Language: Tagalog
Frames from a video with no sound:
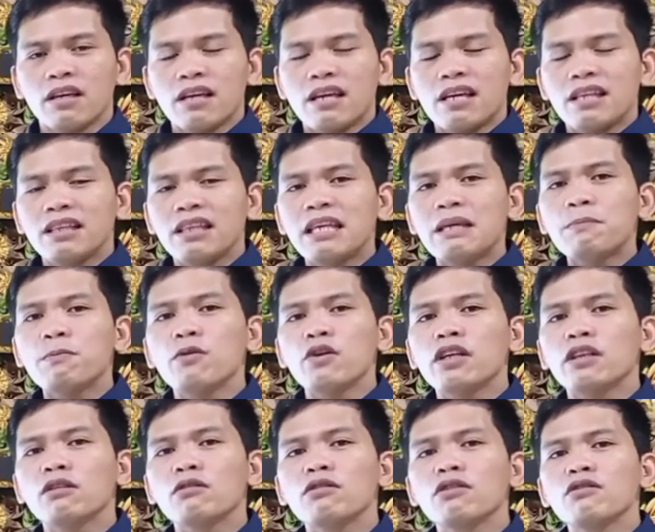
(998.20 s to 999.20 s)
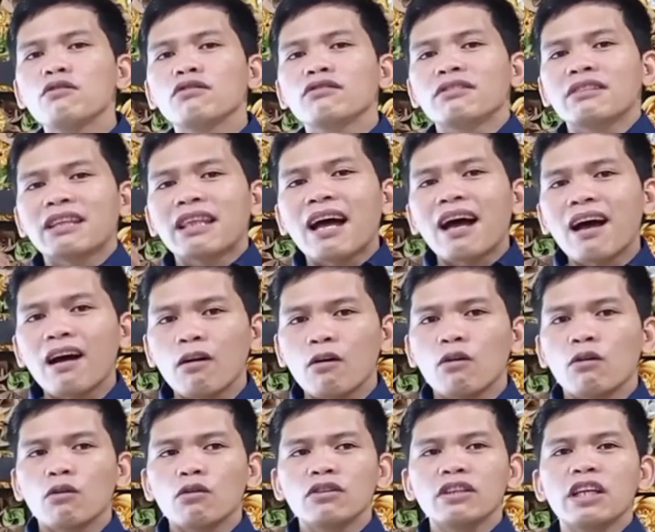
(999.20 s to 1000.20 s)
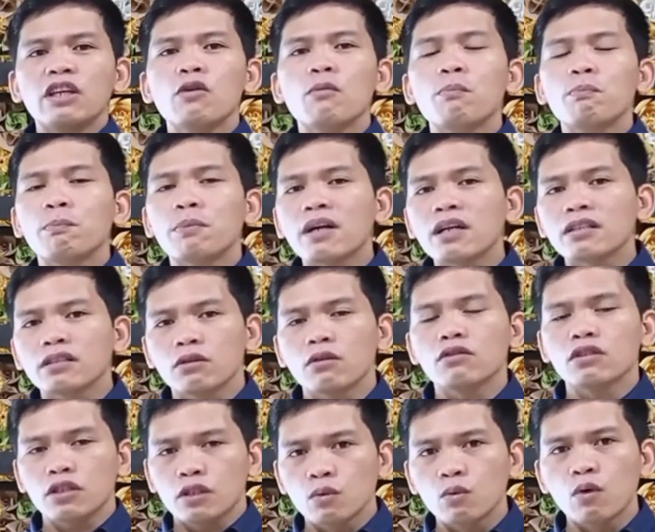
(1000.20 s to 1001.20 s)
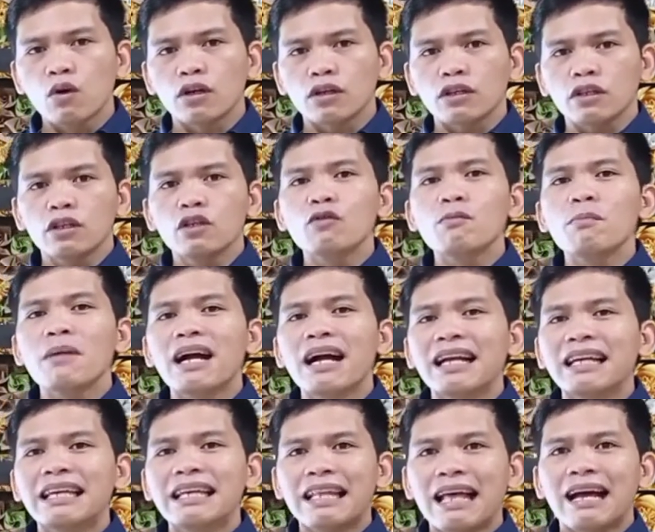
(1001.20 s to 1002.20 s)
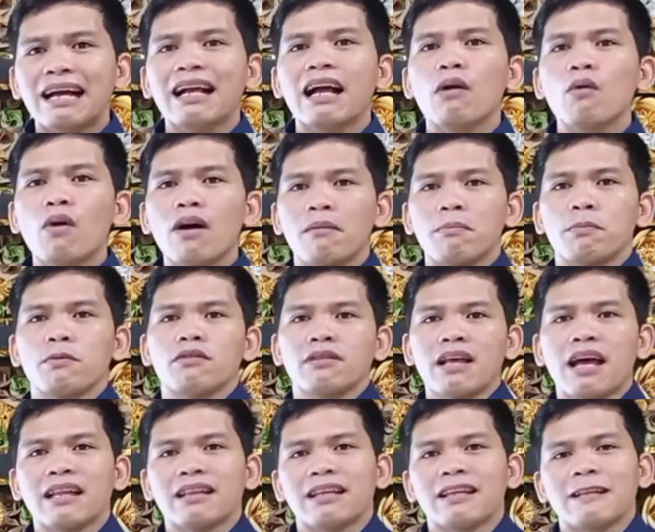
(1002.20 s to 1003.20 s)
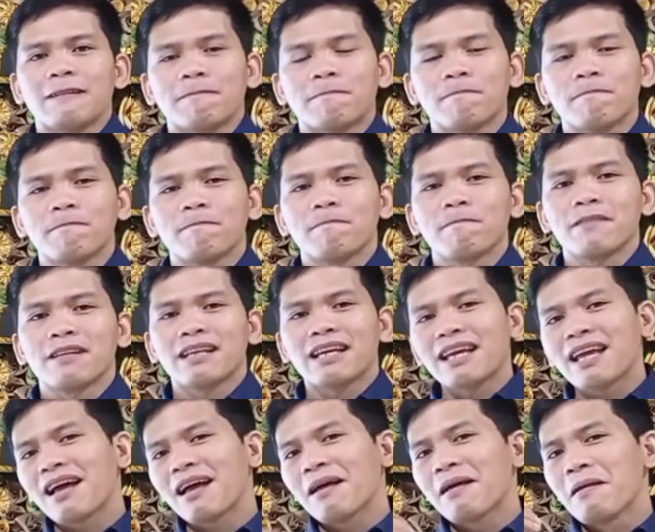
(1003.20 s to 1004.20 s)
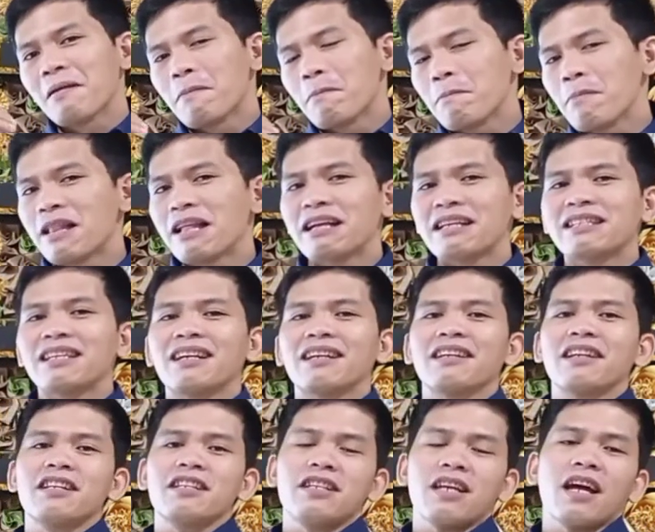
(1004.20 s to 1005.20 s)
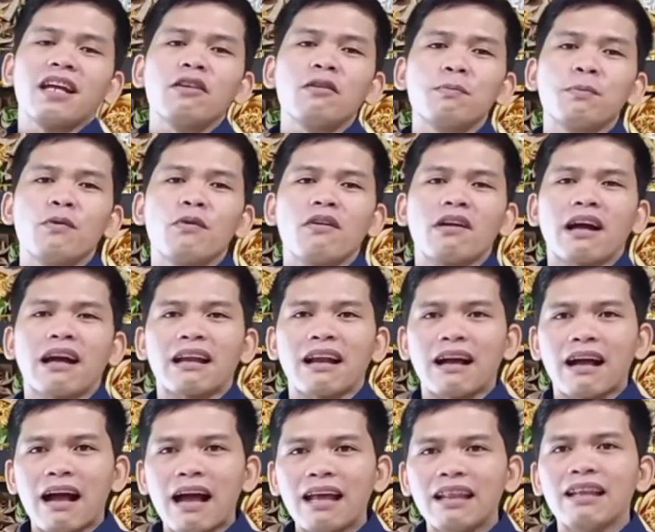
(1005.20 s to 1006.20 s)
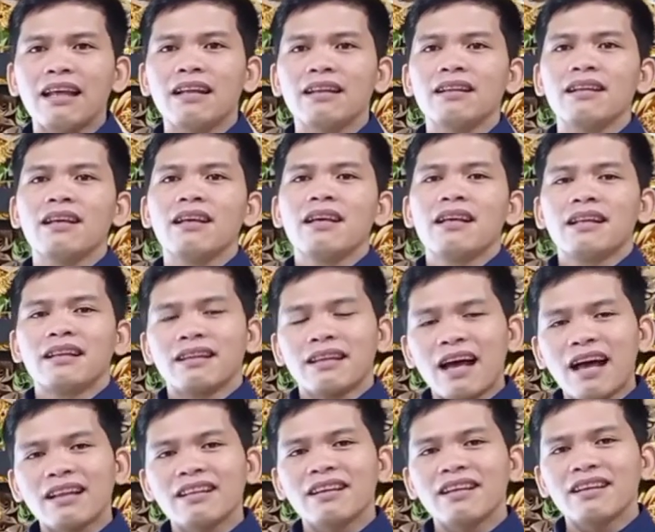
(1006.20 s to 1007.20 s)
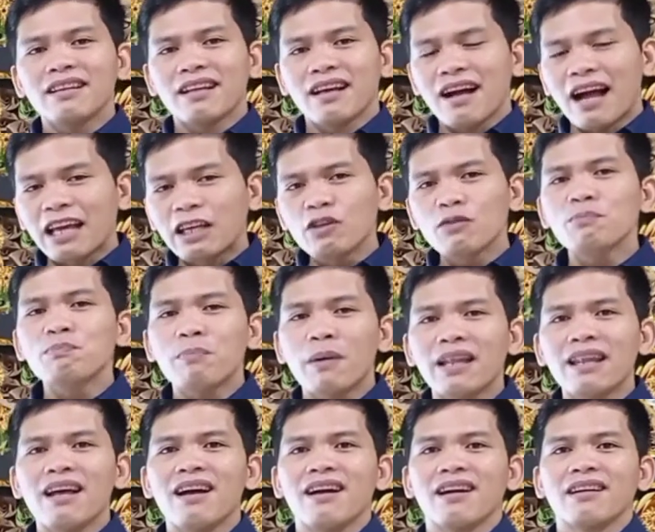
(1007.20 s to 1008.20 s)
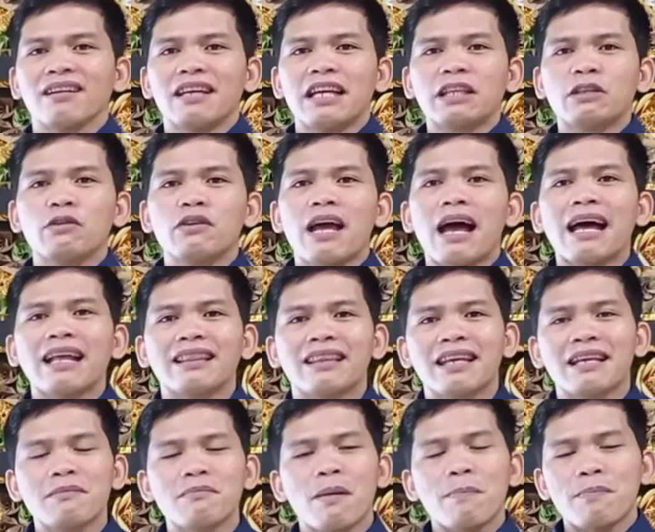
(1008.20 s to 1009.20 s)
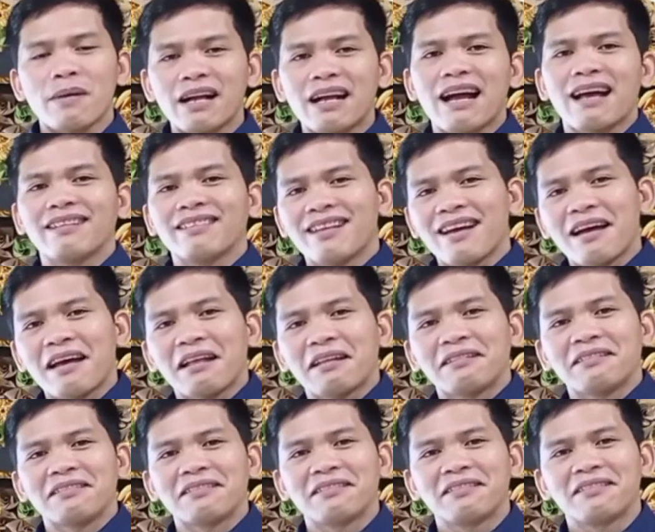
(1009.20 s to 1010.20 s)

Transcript: Hindi po ito yung tao, kundi yung person's work, yung mga ginagawa po natin. Kaya bilang isang Kristiyano po, karangalan natin na ngayon pa lang ito'y ating mapaghandaan.